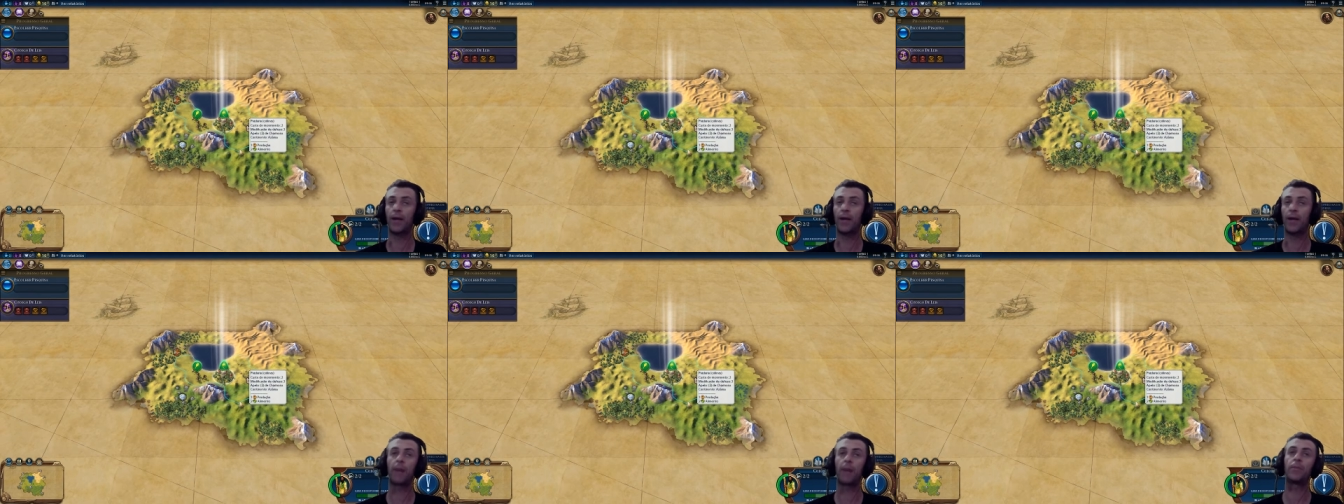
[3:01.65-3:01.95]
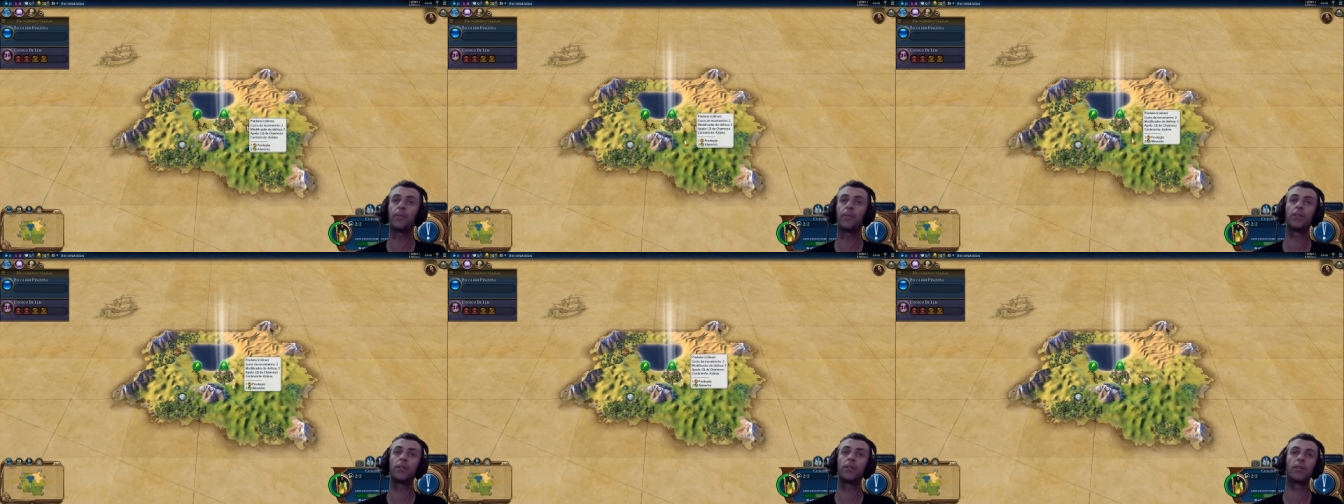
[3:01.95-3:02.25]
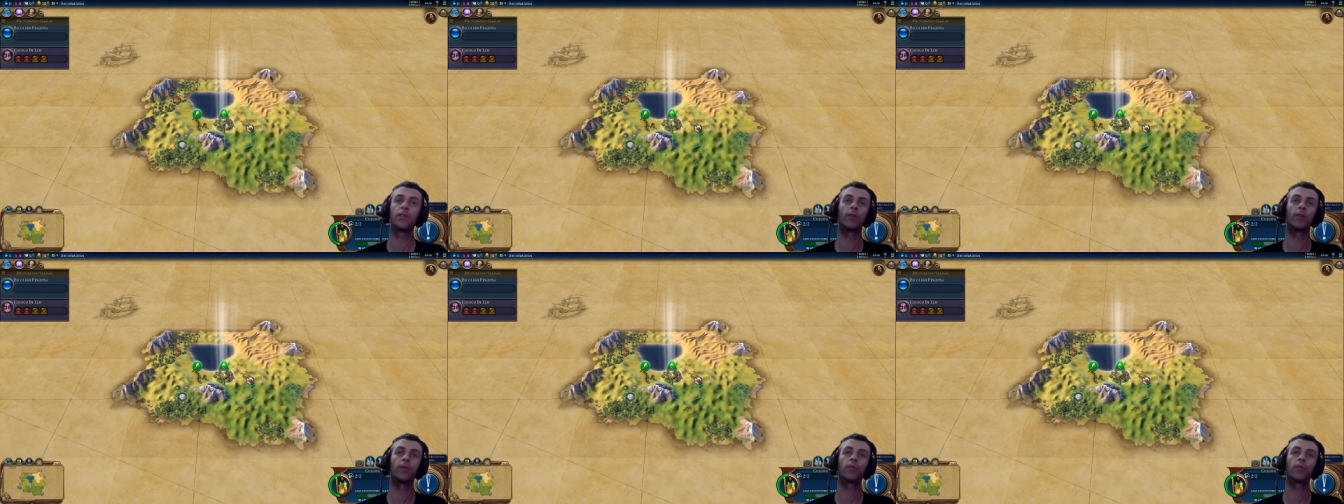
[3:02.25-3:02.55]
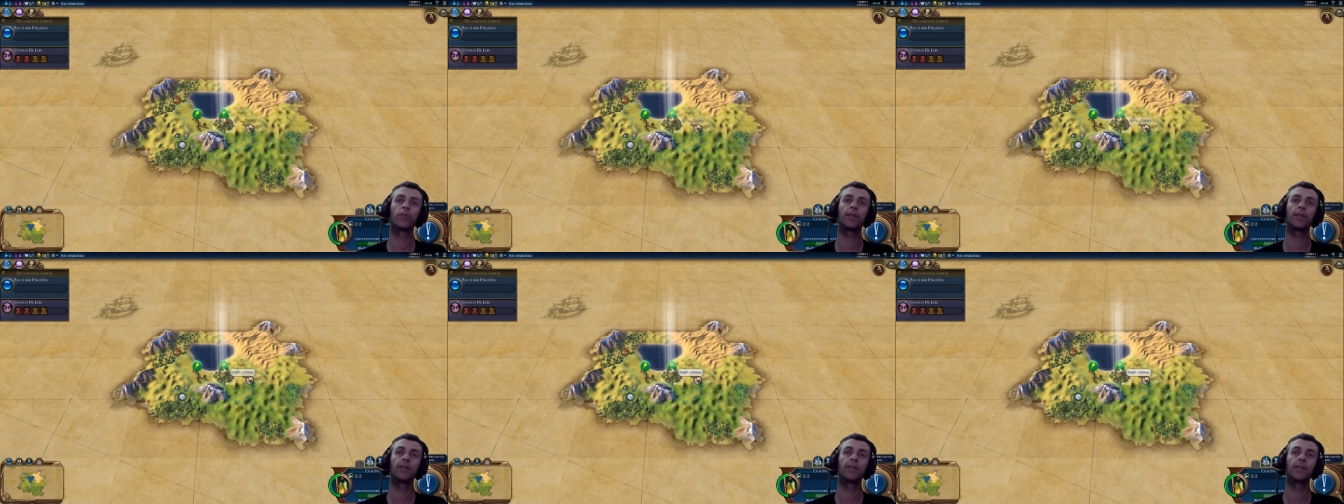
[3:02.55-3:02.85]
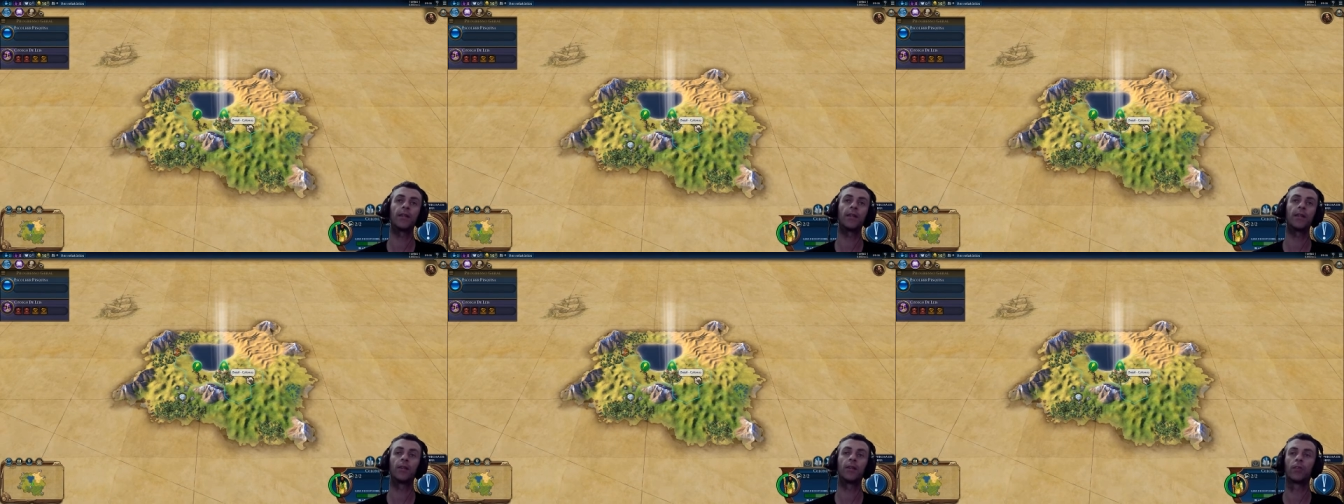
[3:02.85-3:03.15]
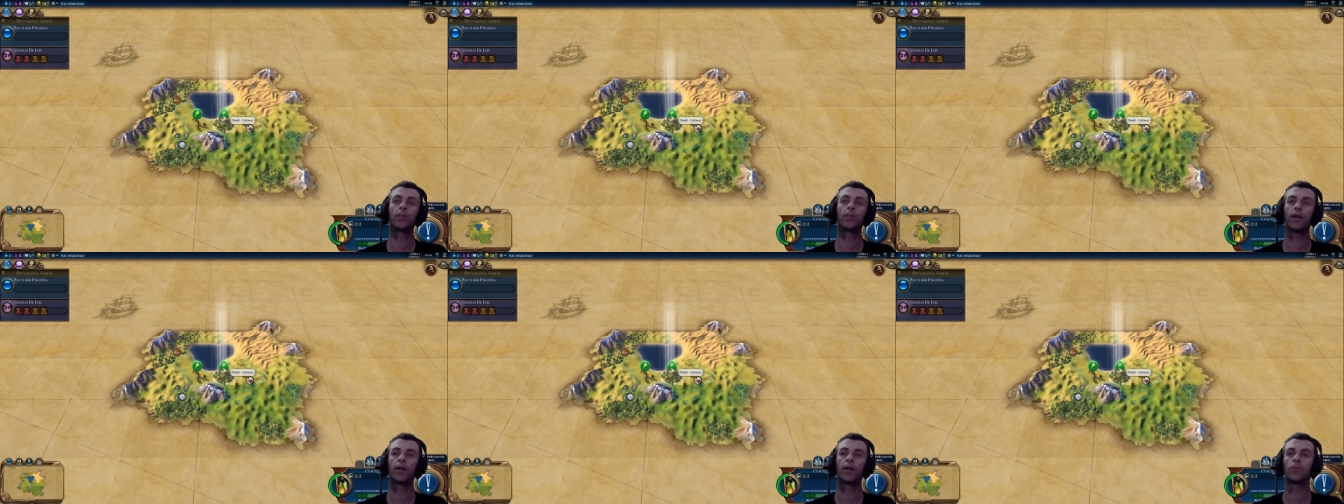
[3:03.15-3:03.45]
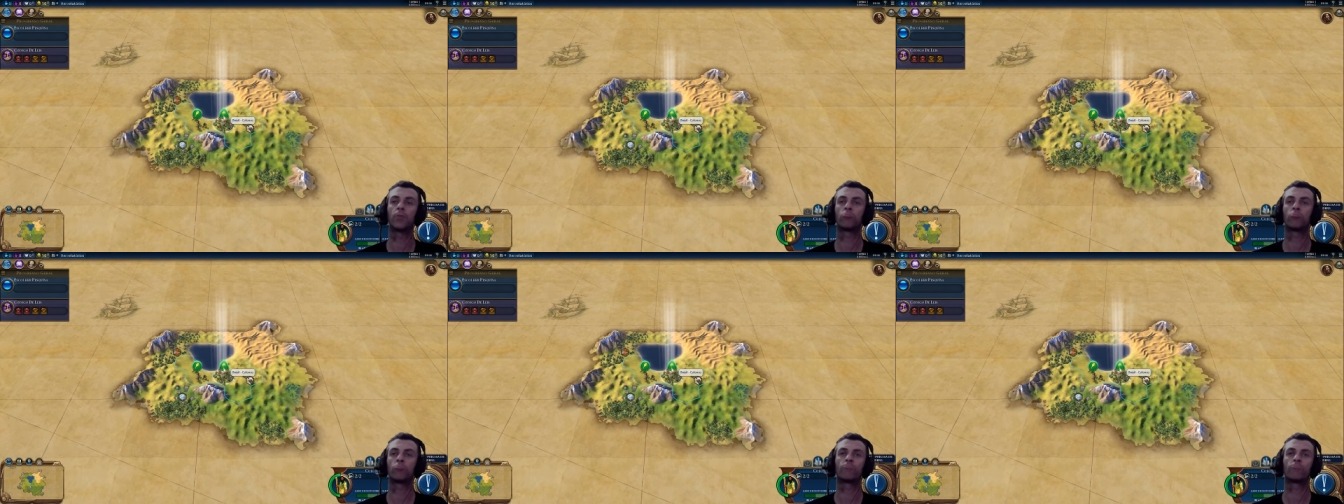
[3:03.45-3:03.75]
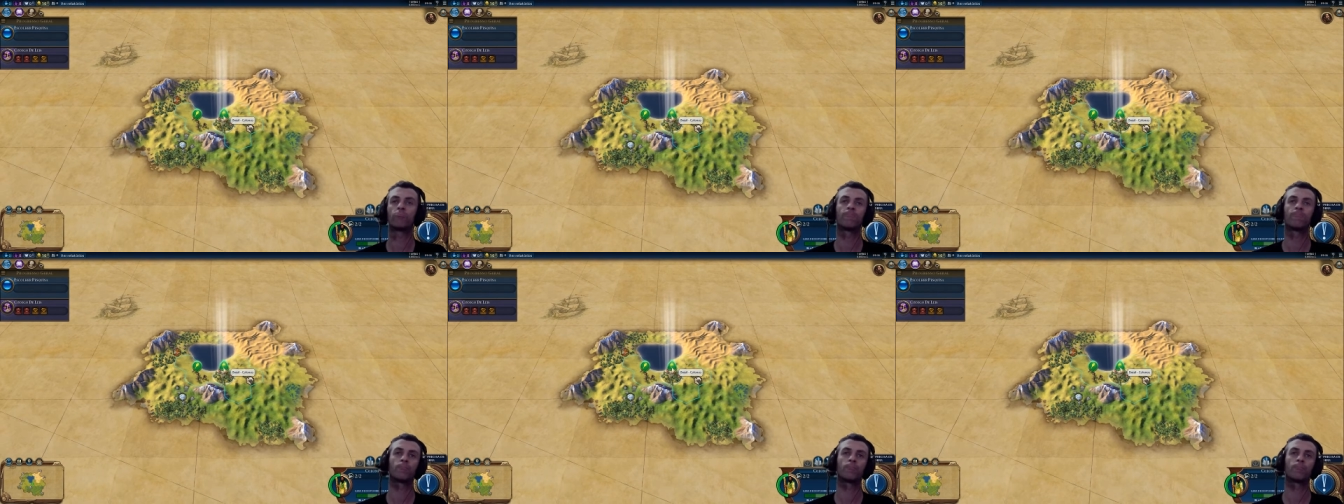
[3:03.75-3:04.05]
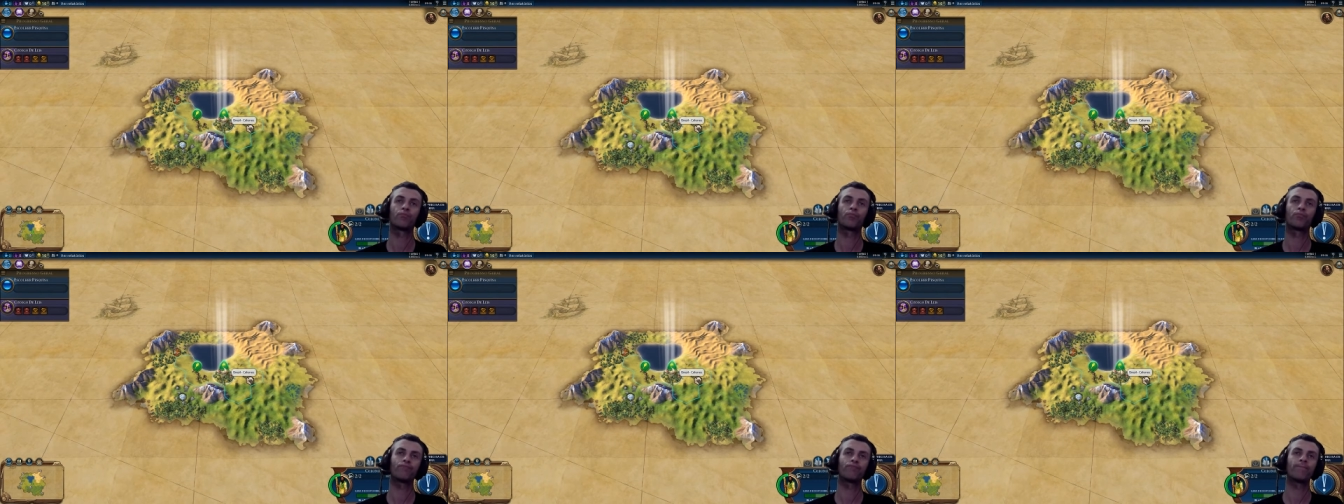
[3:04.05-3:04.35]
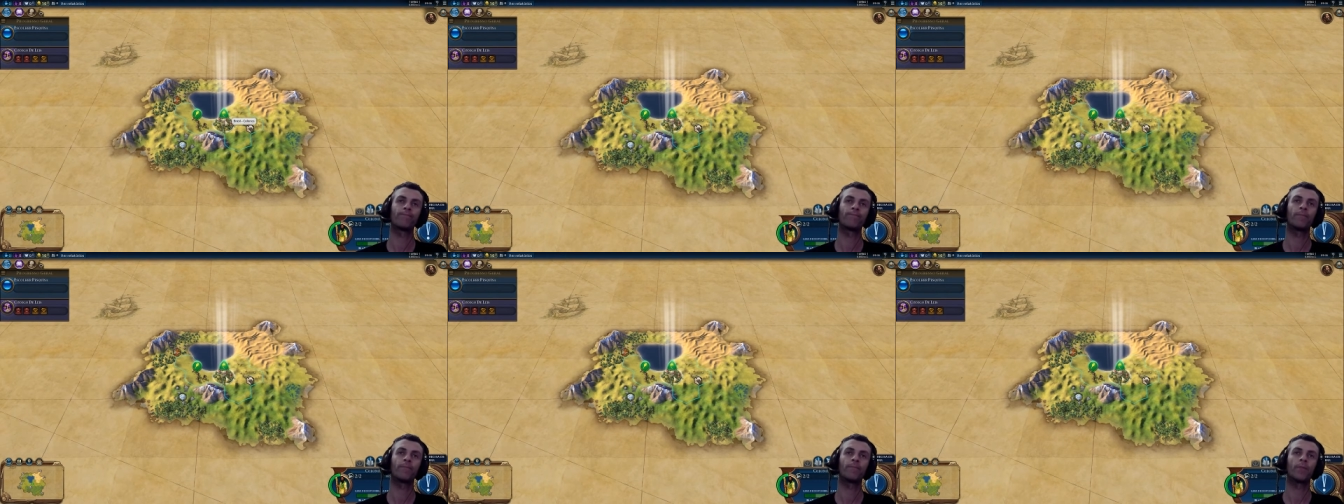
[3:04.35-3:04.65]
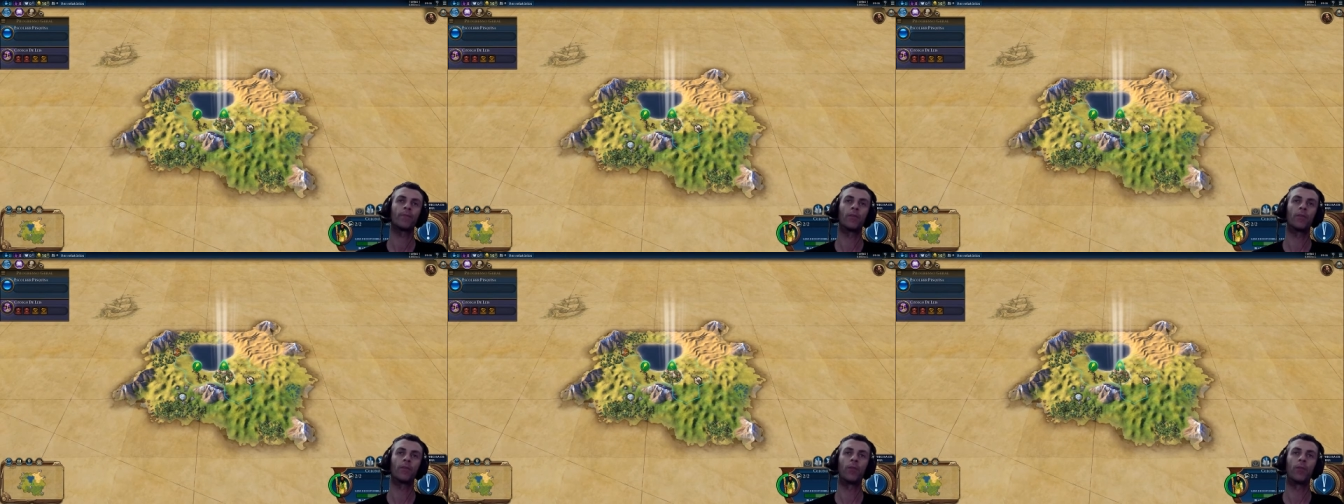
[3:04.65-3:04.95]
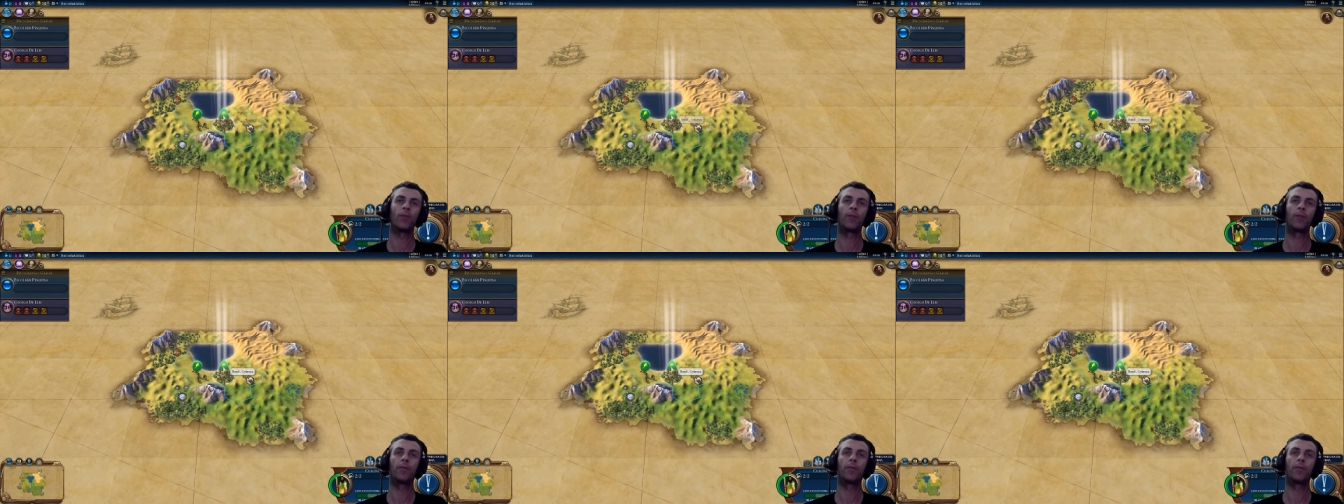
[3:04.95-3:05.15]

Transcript: rapidinho, não tem segredo, tá? Vamos lá,